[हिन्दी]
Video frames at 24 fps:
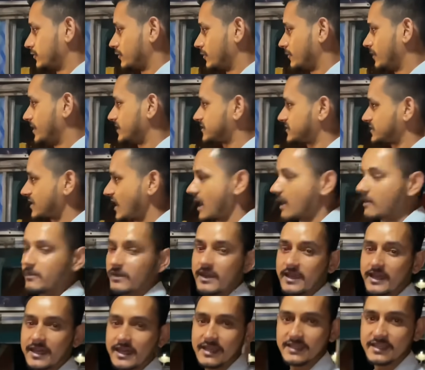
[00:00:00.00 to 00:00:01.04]
बस
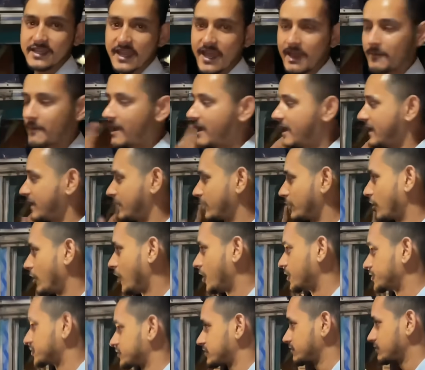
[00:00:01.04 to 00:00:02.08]
शामली कर दिया भाई
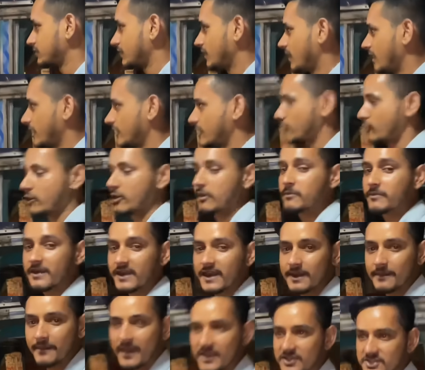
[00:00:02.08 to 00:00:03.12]
क्रॉस कोई
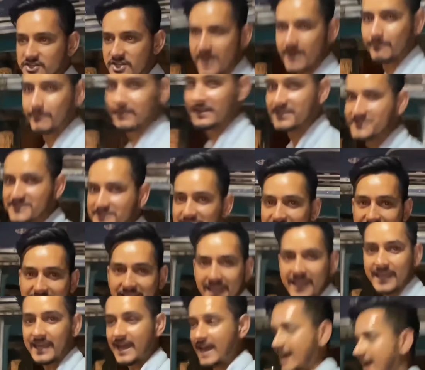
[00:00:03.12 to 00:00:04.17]
मेरा भाई शामली से
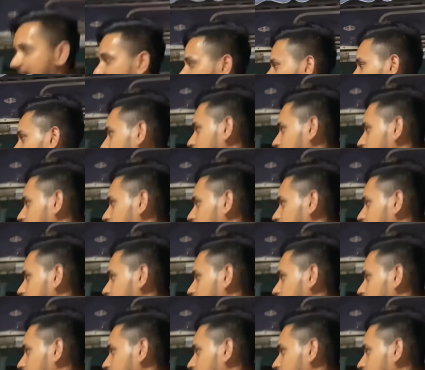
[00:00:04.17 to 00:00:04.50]
देख रहा है तो